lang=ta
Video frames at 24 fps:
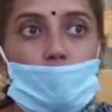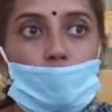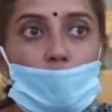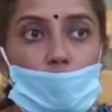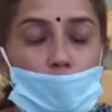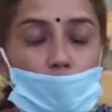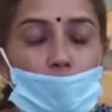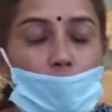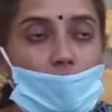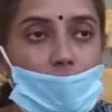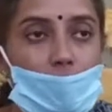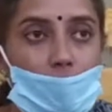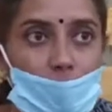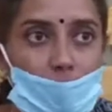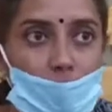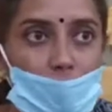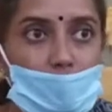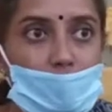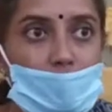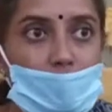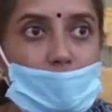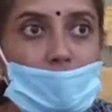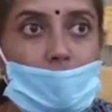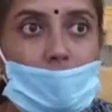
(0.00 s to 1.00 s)
உறுப்பினராக
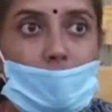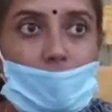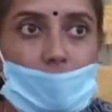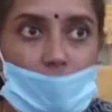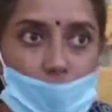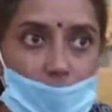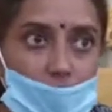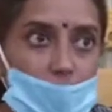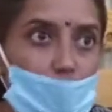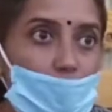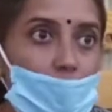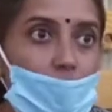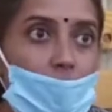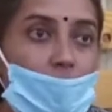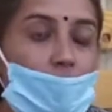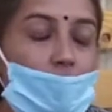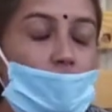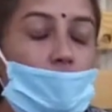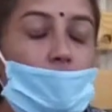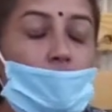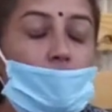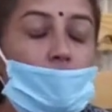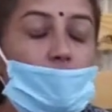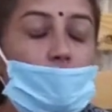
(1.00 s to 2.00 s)
நியமிச்சிருக்கிறத கடுமையாக
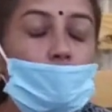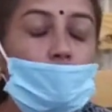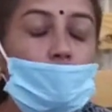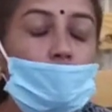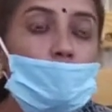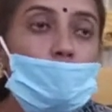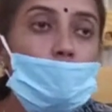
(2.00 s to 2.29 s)
கண்டிக்கிறோம்